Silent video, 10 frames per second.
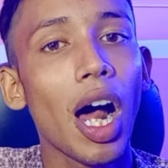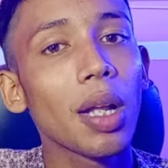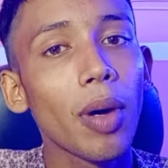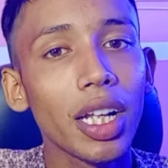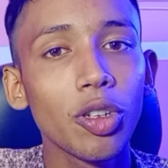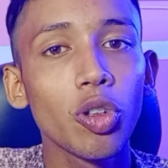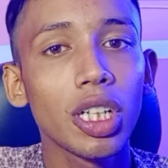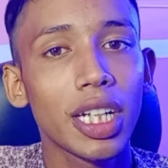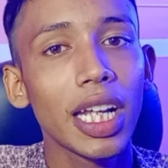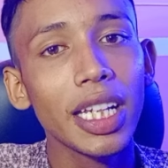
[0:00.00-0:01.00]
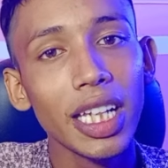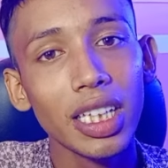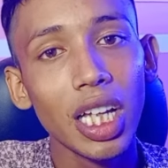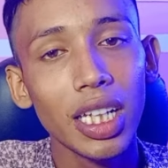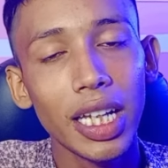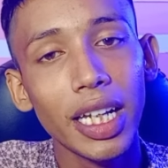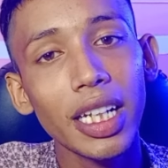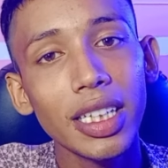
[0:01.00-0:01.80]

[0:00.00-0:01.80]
बार बार इन्होंने ट्राई किया था लेकिन